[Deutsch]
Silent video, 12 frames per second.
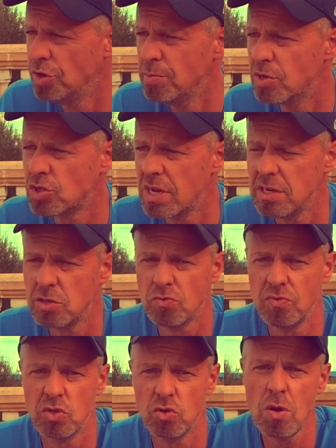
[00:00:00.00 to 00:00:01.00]
die mir ständig
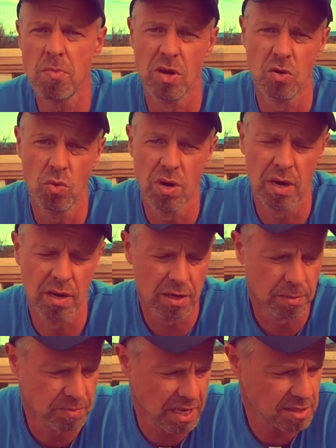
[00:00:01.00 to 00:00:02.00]
sowieso immer nur
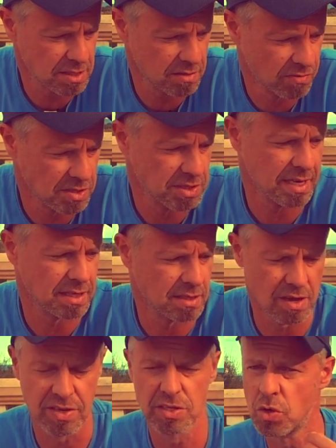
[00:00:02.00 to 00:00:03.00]
ähm, das, was ich, jetzt,
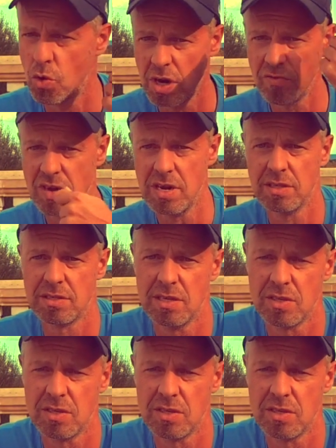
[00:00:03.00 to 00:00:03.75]
äh, was ich hören will, ins,